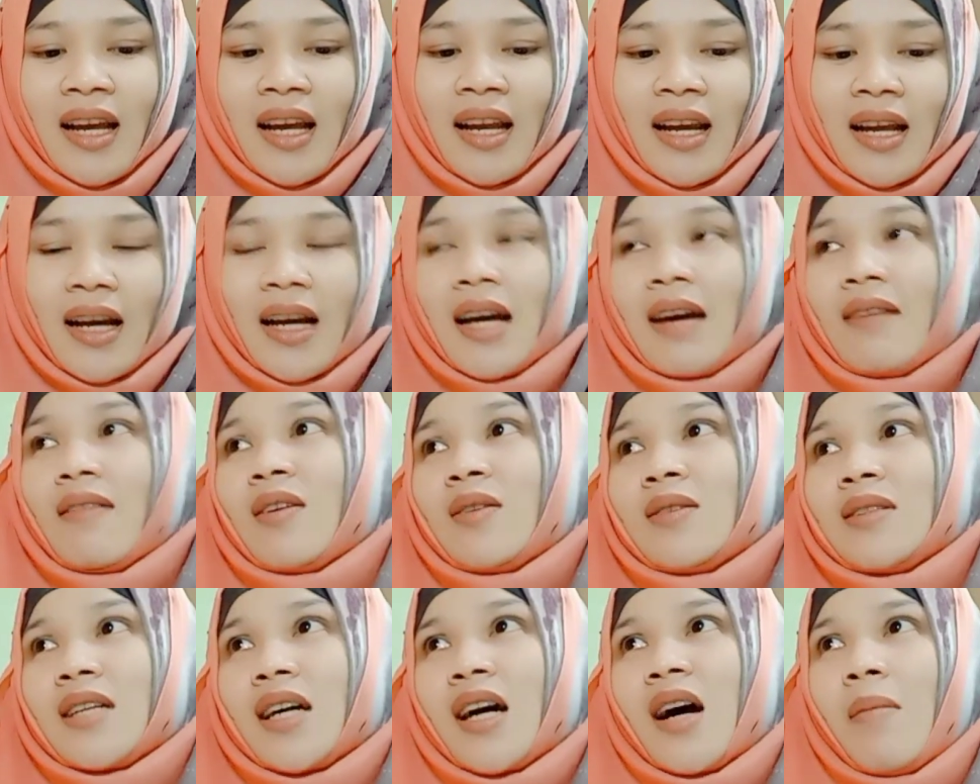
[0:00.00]
ถ้าเกิดว่า
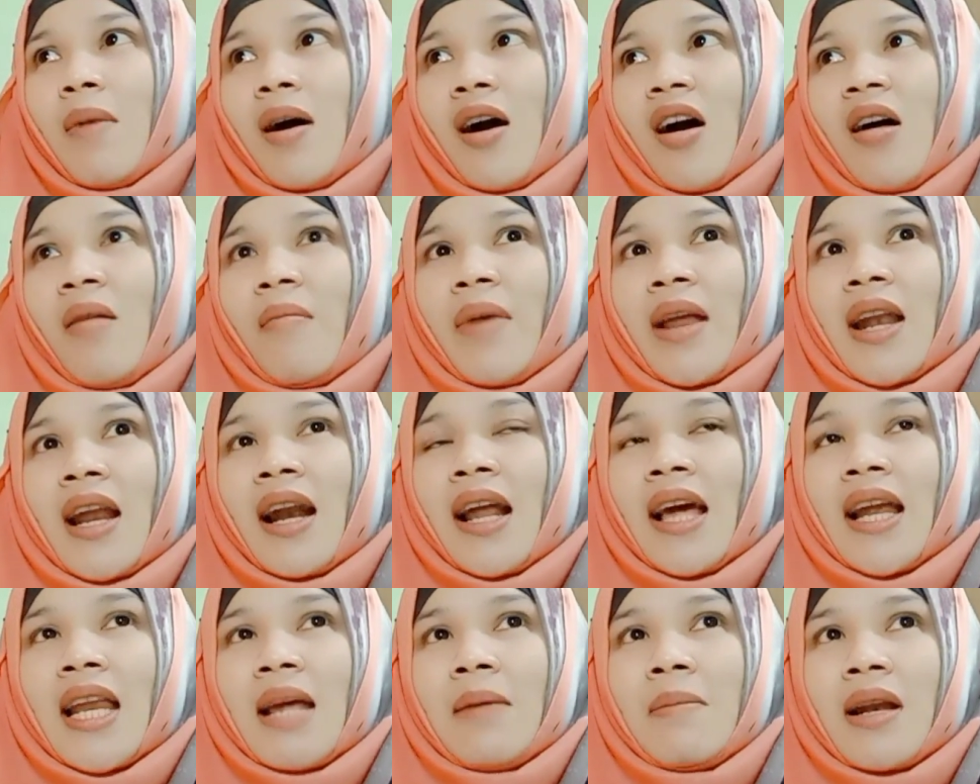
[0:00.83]
คุณจะเข้ามาคอมเมนต์อะไร
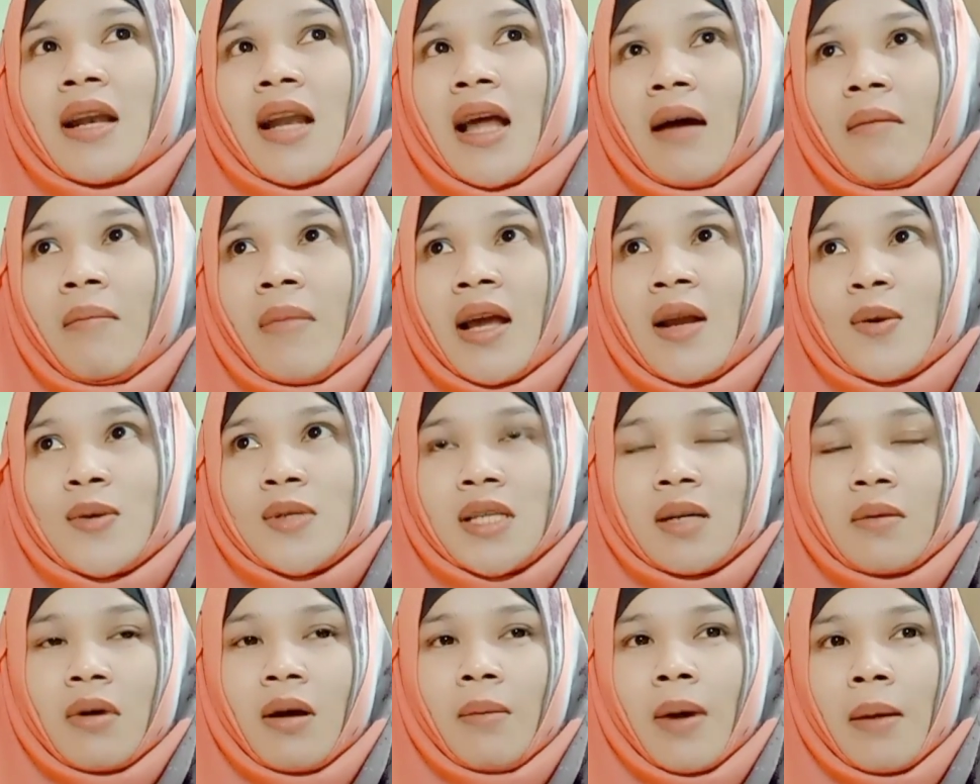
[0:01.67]
ที่มันทำให้รู้
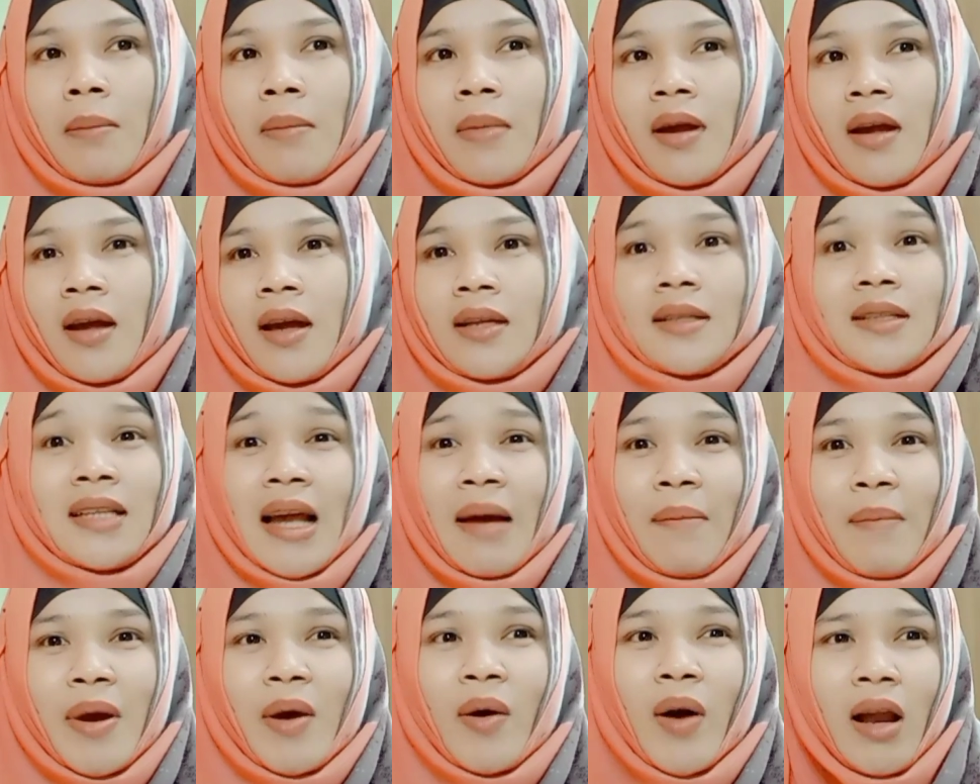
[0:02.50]
สึกว่าแบบจะ
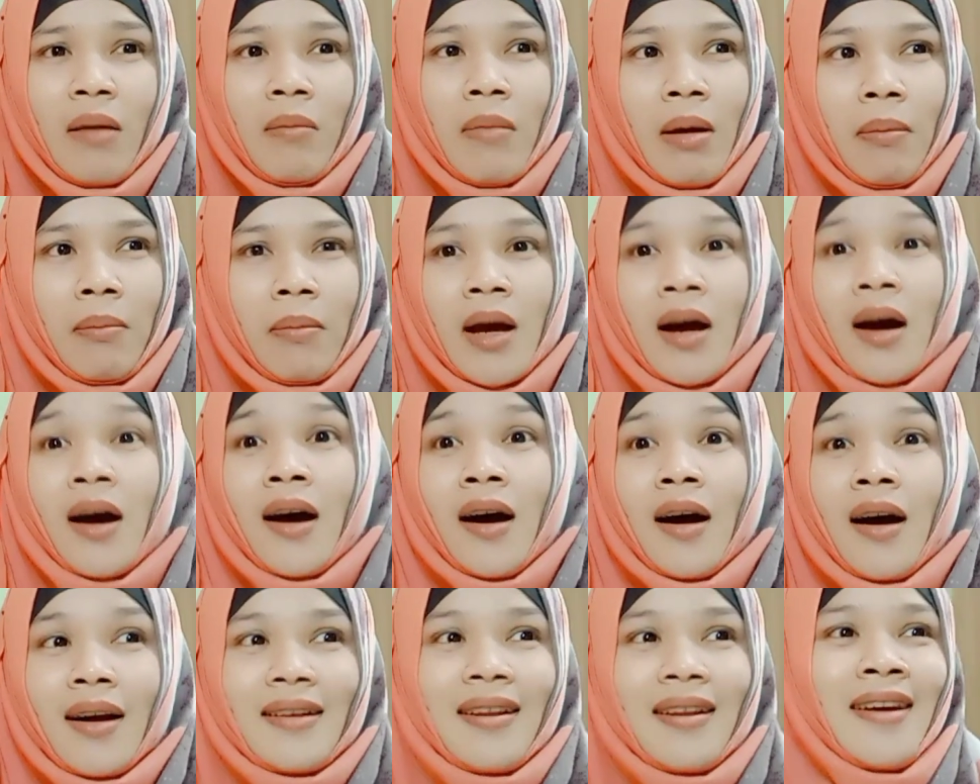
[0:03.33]
ทำให้ขวัญแบบเฮิ
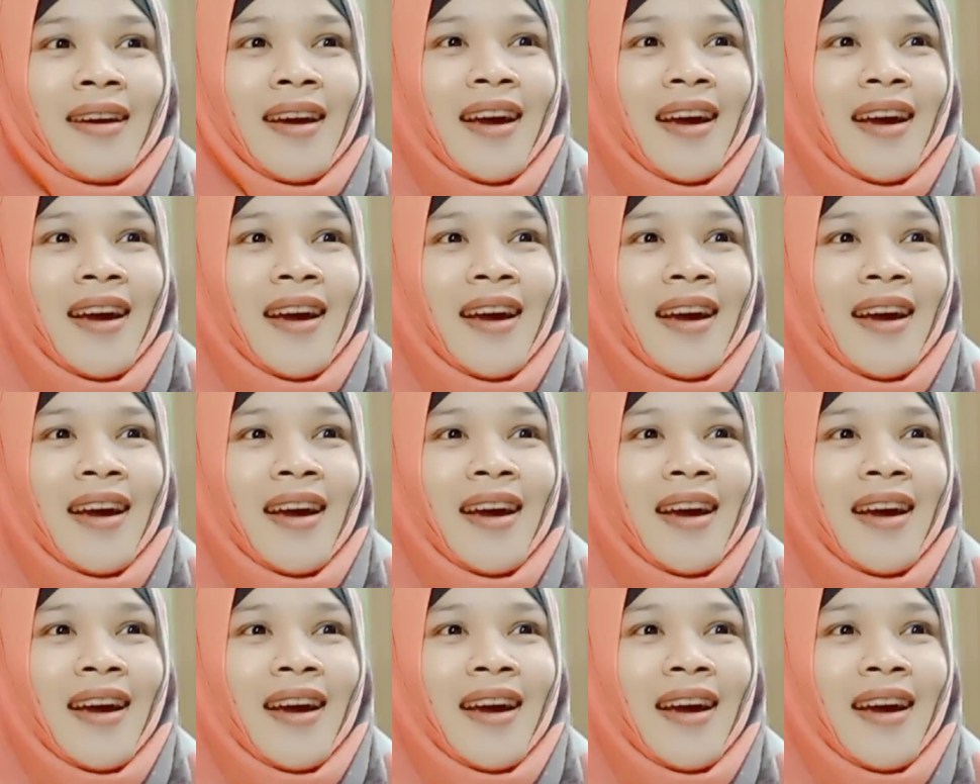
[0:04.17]
ร์ต